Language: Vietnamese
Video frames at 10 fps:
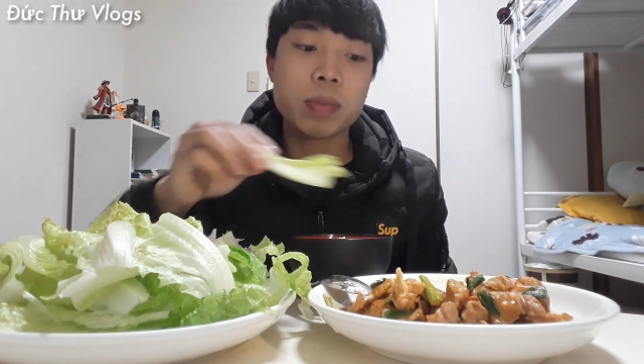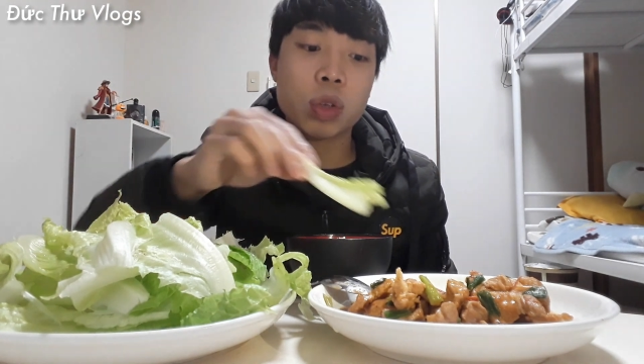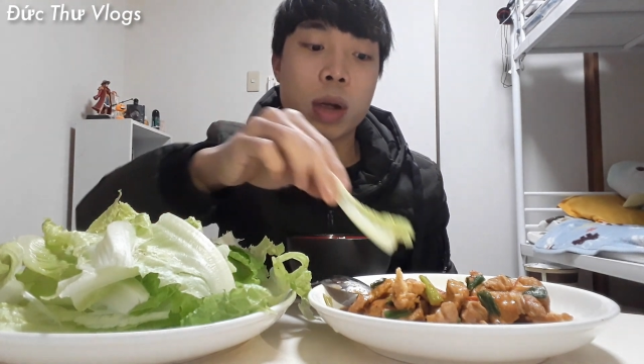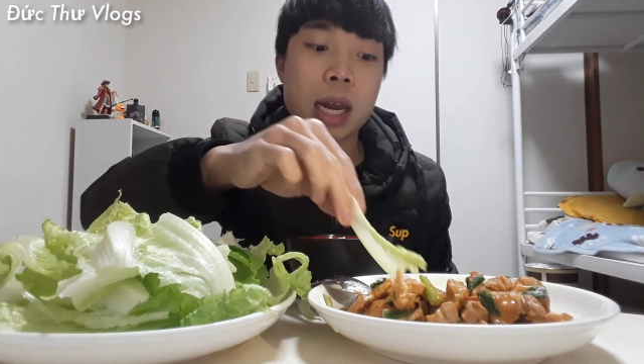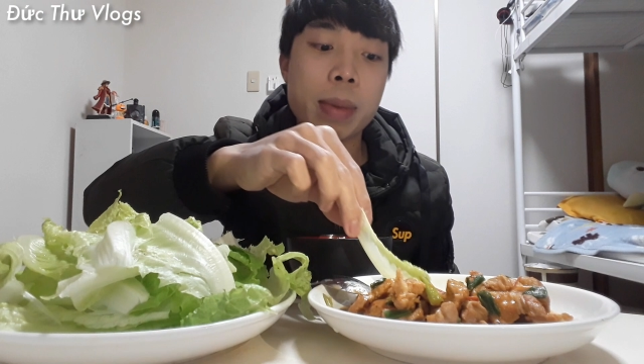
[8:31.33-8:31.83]

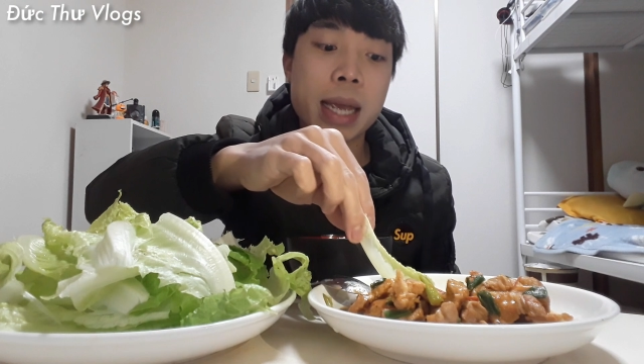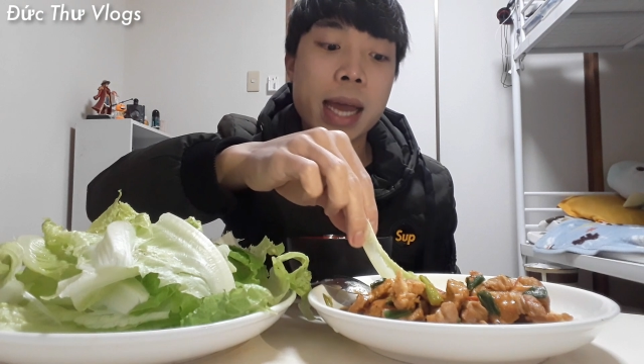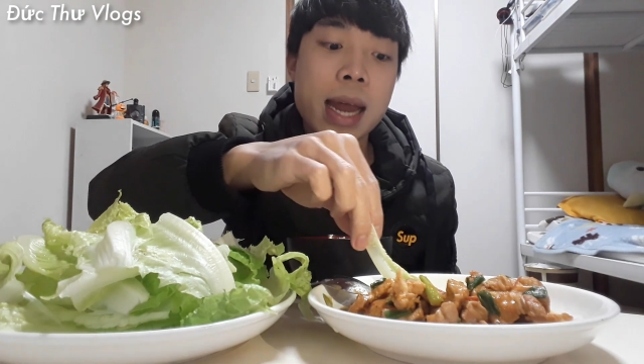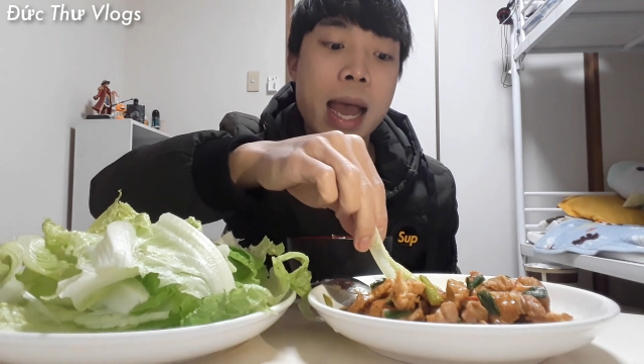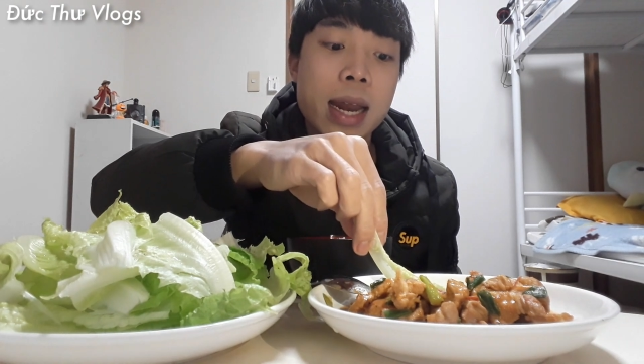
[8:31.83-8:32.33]
Có nghĩa là mình
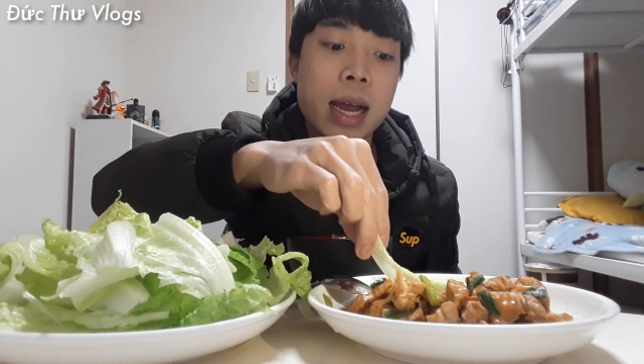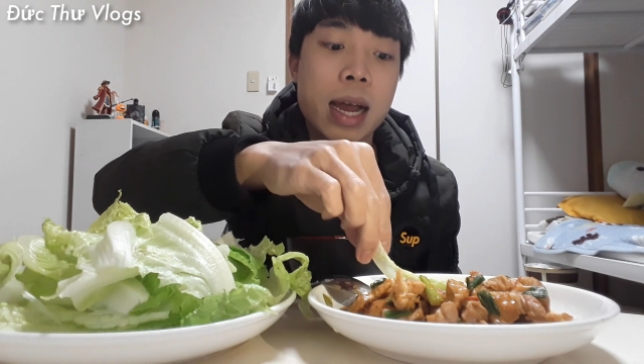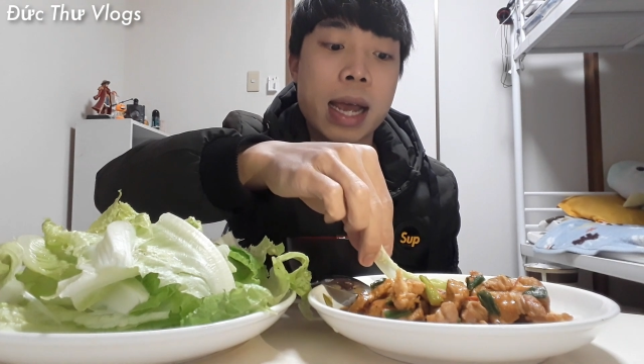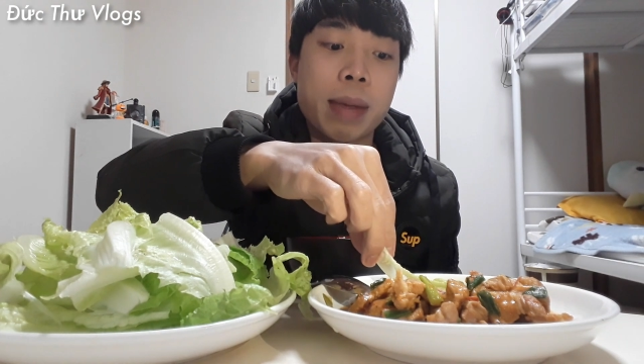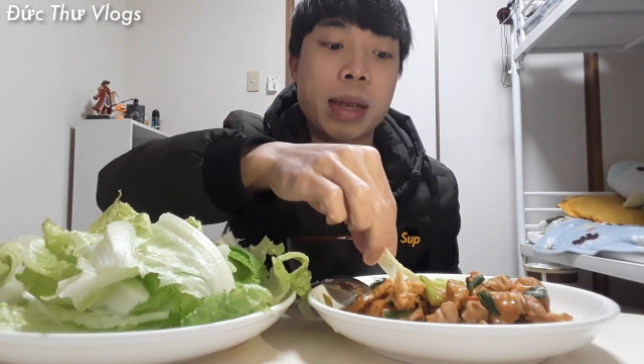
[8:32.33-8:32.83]
hết hạn là
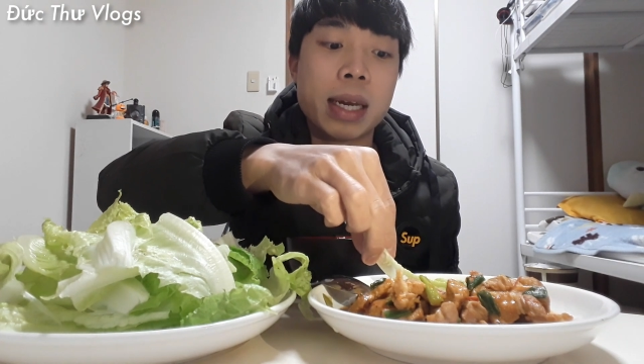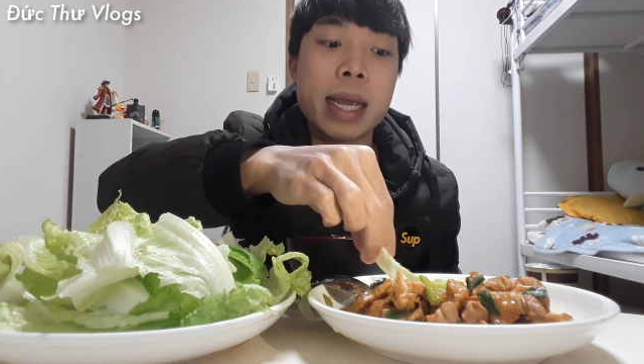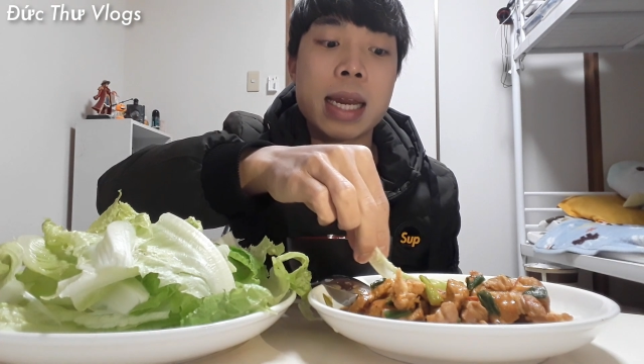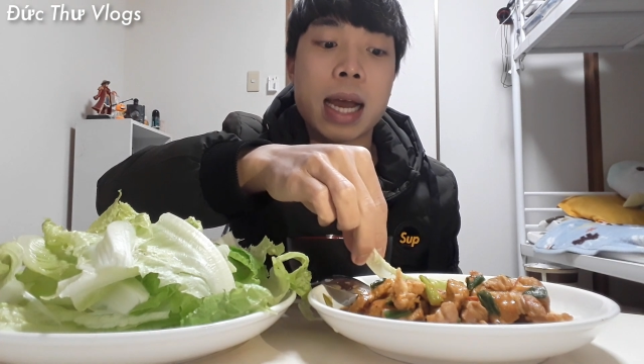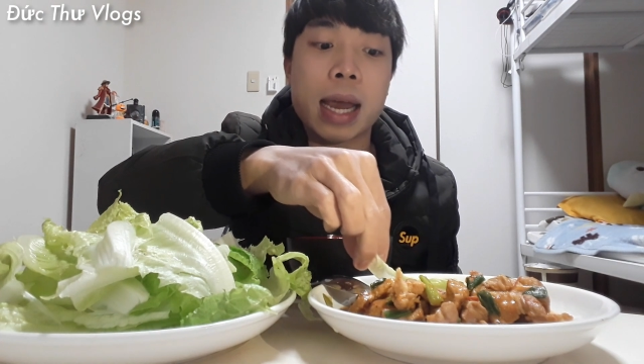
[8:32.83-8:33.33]
ngày mình
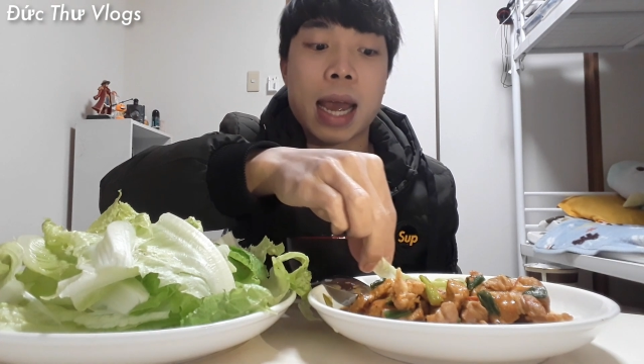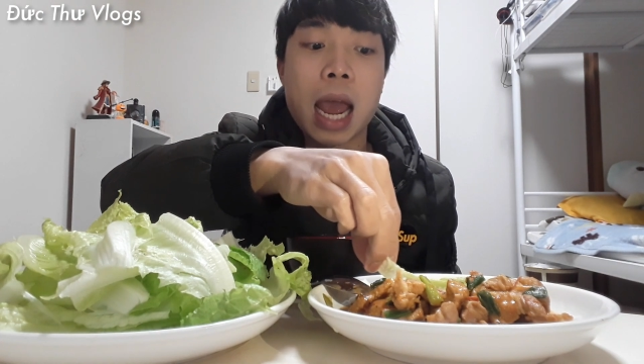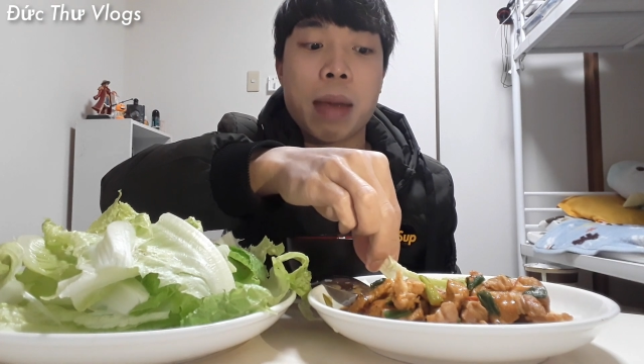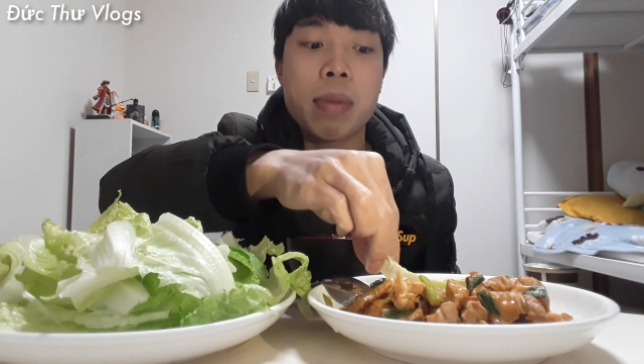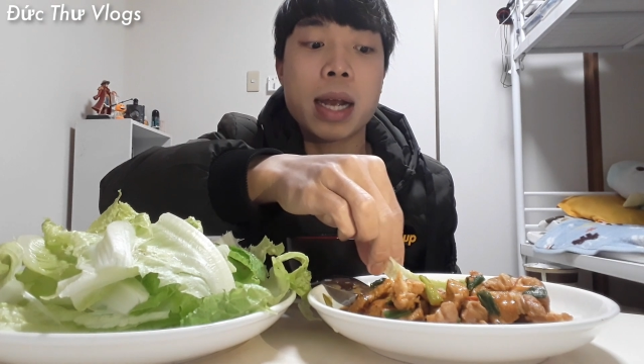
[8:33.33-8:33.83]
đi là ngày
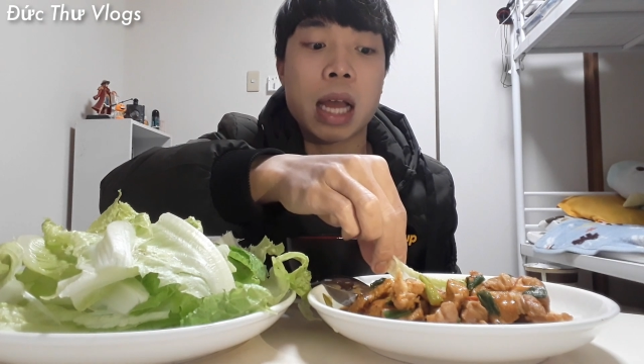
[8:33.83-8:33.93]
hai mươi